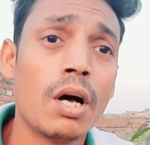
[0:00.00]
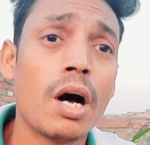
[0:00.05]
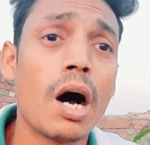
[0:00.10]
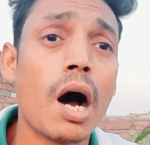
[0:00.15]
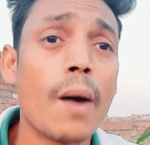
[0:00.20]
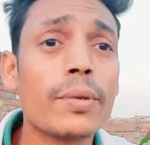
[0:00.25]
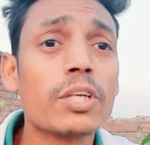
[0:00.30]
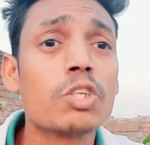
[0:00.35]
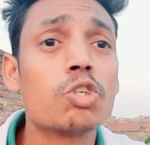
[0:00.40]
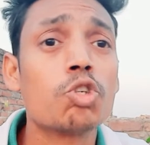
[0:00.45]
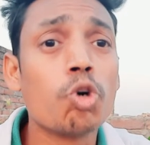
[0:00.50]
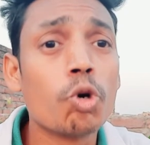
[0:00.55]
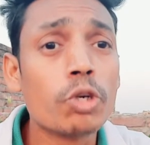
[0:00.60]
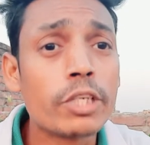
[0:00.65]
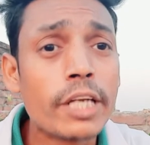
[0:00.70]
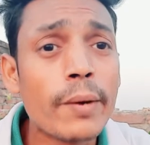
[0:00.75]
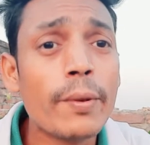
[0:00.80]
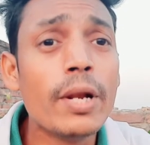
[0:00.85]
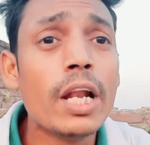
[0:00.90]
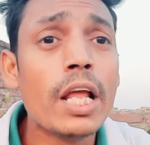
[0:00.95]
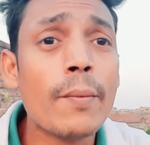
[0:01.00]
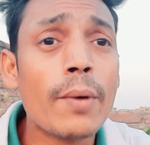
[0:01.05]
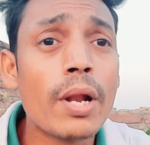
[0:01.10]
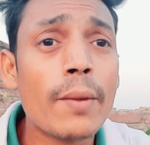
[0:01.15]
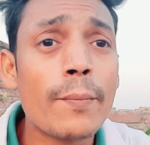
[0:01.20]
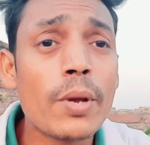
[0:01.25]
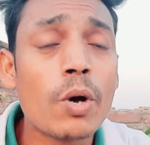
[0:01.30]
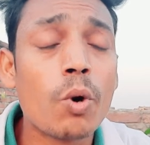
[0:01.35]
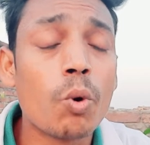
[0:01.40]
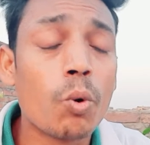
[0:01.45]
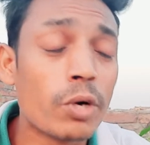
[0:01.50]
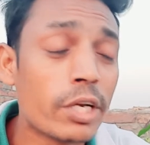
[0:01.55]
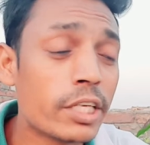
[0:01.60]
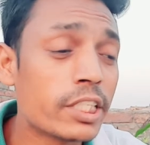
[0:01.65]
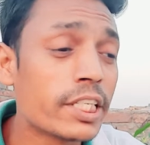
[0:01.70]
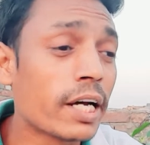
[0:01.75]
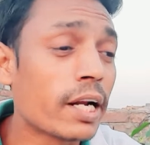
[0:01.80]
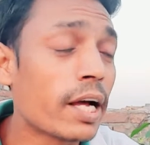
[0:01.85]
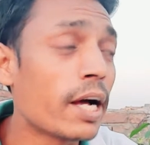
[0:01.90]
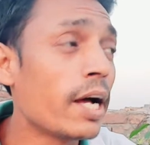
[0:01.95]
अभी छोटे लेवल पे होने
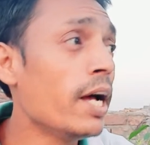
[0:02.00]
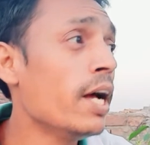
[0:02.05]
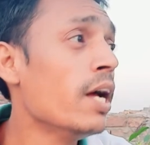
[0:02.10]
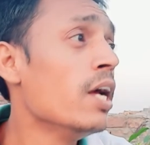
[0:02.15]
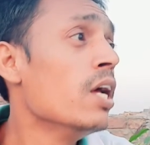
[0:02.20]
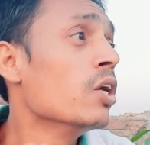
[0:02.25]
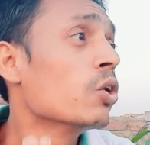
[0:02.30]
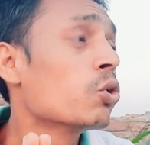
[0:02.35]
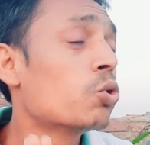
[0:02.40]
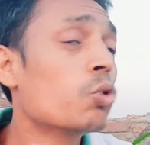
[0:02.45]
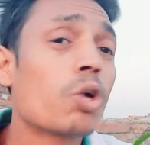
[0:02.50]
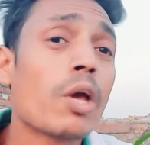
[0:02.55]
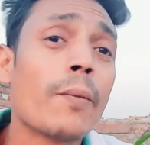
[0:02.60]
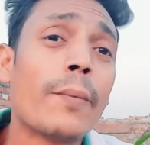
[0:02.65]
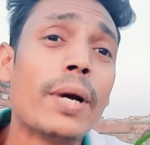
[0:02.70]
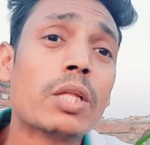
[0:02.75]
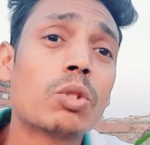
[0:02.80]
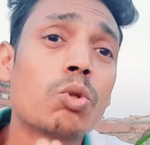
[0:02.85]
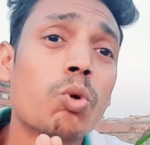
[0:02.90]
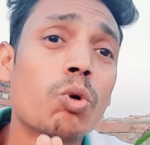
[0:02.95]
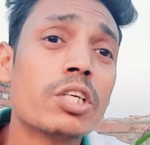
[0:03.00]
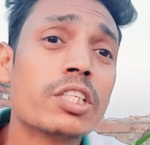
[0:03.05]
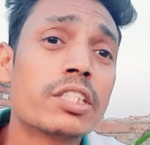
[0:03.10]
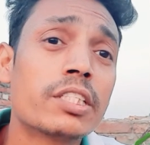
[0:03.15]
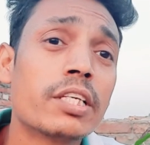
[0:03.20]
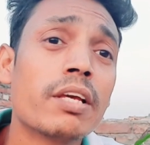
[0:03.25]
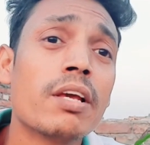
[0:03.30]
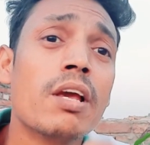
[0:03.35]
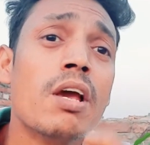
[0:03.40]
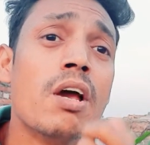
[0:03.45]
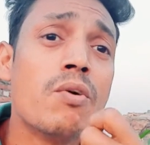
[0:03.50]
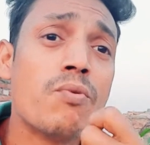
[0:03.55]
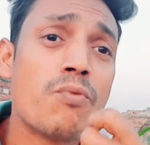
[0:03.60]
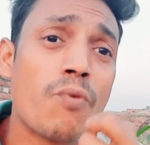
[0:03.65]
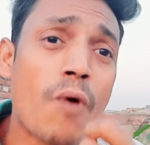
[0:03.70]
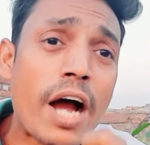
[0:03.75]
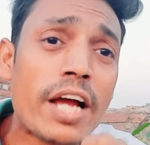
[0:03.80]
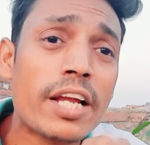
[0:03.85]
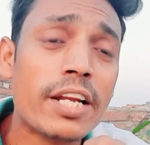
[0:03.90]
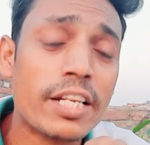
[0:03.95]
जा रहा है क्योंकि भाई थोड़ी सी
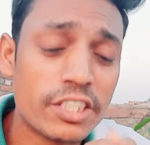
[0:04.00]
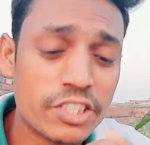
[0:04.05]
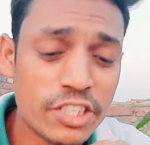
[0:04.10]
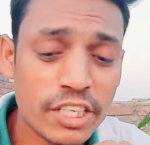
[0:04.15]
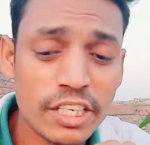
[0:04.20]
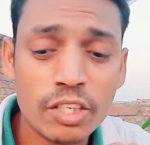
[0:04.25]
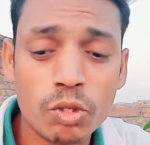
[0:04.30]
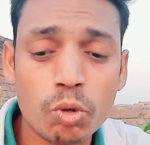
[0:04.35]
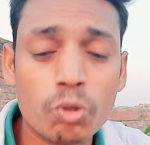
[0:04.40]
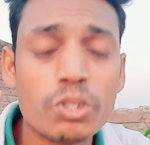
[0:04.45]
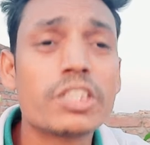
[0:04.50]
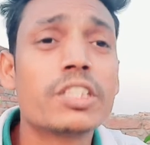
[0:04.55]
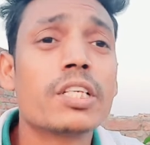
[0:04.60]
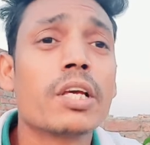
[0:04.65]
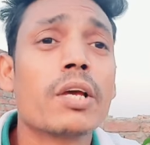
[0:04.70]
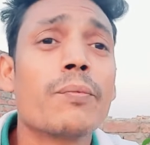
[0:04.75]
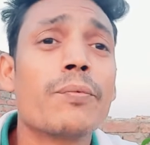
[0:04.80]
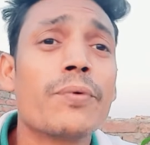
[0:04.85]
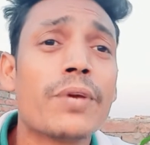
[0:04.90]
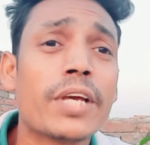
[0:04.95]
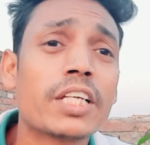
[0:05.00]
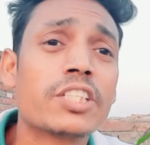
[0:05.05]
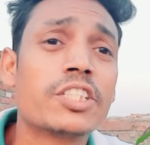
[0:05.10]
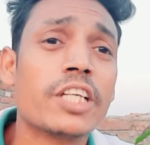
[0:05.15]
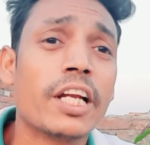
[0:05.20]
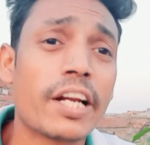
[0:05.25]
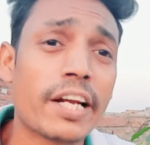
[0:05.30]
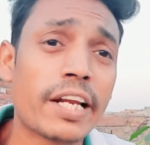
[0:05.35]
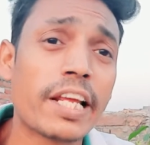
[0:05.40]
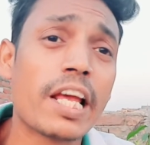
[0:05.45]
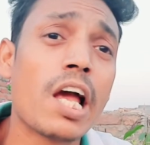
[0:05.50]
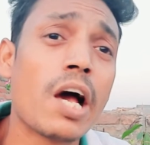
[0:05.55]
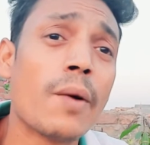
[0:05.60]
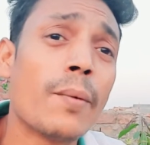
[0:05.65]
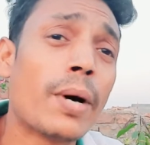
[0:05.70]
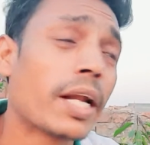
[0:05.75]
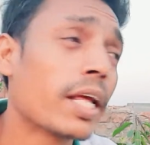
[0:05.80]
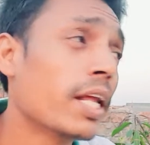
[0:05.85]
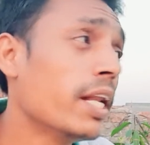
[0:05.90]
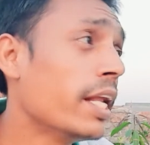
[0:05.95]
फाइनेंशली थोड़ी सी वीक चल रही है
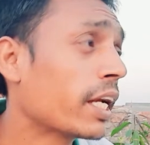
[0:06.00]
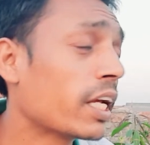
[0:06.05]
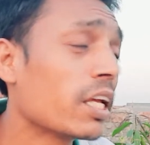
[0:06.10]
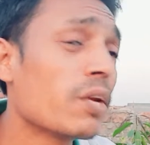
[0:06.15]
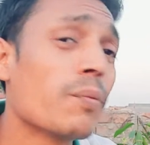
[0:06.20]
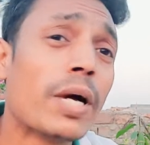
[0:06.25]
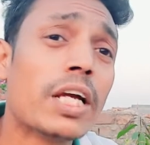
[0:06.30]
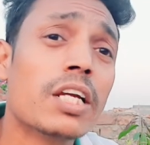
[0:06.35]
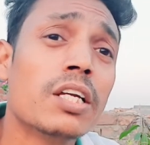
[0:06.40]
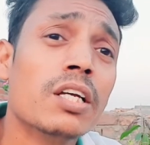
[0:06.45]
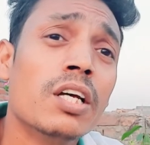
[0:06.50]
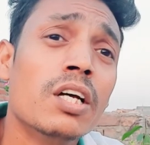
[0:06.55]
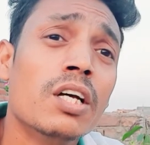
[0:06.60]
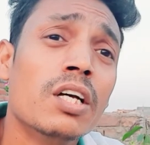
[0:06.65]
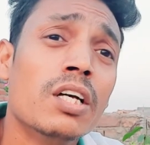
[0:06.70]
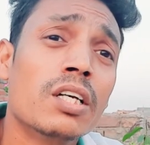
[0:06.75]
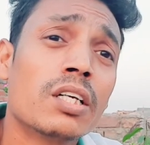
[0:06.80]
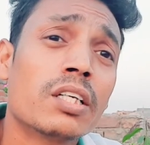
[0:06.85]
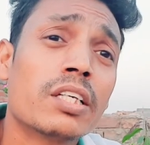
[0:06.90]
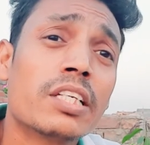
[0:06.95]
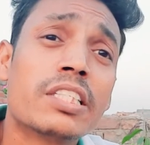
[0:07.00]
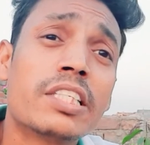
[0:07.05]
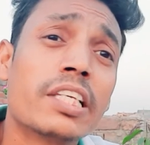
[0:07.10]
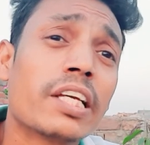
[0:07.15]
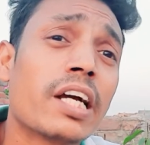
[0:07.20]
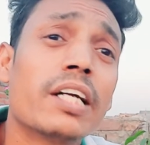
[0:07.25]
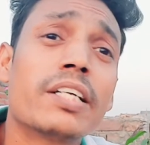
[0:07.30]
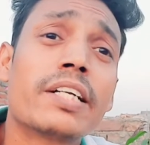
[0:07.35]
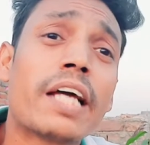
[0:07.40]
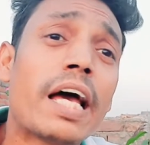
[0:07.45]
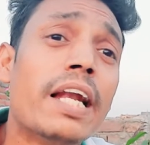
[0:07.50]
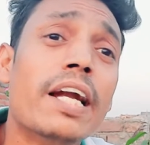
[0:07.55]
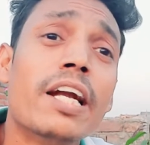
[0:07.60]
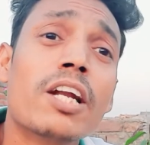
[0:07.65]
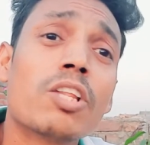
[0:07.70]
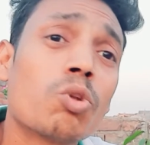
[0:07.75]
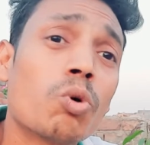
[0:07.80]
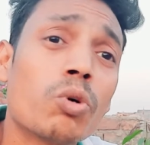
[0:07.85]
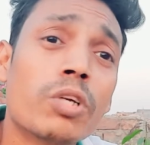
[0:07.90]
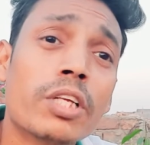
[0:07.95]
हमारे लेकिन भाई किसी का
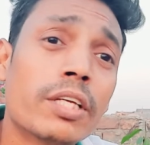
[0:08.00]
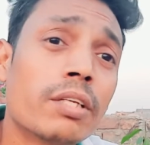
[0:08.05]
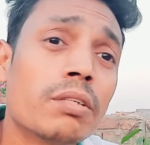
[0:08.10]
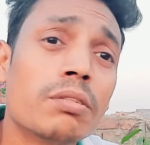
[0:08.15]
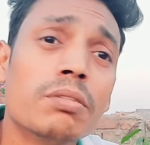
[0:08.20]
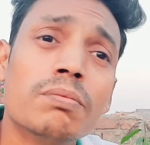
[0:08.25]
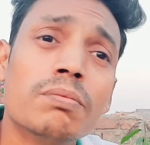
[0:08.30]
टैलेंट तो नहीं